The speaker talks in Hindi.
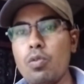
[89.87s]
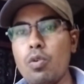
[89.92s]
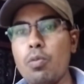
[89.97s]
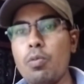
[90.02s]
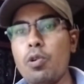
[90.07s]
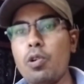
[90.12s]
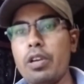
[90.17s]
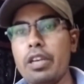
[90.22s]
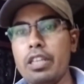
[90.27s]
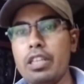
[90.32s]
वो
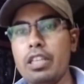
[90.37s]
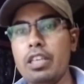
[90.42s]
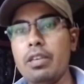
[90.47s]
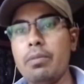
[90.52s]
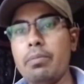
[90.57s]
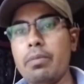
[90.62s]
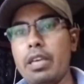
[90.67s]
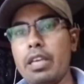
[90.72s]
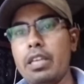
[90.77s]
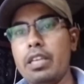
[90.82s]
बोल रहे थे
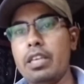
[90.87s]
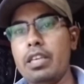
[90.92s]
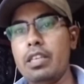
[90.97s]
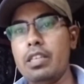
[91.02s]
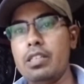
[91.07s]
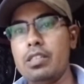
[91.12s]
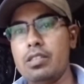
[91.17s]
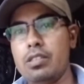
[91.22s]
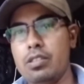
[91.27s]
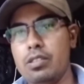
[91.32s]
कि मैंने
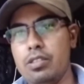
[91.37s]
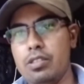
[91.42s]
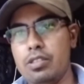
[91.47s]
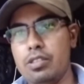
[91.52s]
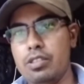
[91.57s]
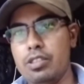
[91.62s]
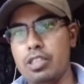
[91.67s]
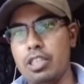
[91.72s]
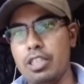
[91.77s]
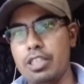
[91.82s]

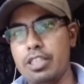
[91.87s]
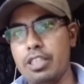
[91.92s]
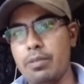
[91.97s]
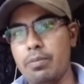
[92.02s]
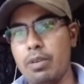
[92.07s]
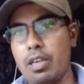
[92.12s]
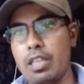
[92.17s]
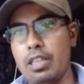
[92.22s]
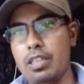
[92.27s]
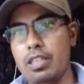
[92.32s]
सर
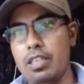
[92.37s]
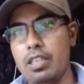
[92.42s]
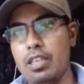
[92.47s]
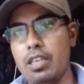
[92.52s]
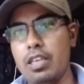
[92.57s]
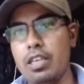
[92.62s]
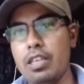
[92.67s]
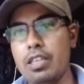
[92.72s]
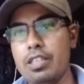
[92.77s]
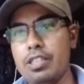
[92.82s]
से बात
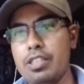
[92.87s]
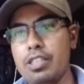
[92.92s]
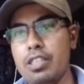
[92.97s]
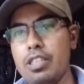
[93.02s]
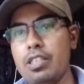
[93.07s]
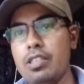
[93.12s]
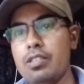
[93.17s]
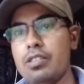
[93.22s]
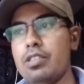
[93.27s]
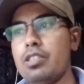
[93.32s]
की है
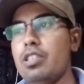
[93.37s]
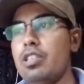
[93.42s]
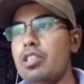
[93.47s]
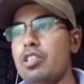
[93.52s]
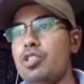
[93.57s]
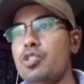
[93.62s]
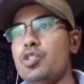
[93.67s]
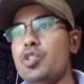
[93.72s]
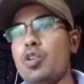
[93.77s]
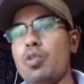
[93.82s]
किसी
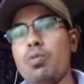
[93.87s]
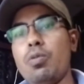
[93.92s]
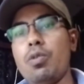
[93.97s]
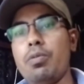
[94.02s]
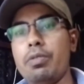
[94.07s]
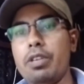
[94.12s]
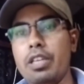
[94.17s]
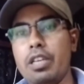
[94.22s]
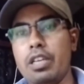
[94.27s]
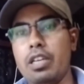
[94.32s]
जॉब
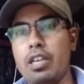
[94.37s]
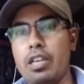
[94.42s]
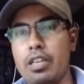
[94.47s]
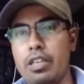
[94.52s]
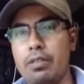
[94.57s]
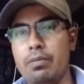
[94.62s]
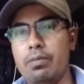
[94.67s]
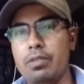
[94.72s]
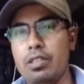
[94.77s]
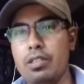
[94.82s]
वॉब के
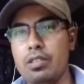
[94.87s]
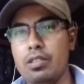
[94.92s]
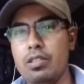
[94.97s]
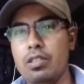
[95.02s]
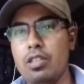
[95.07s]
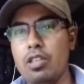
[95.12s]
रिकॉर्डिंग में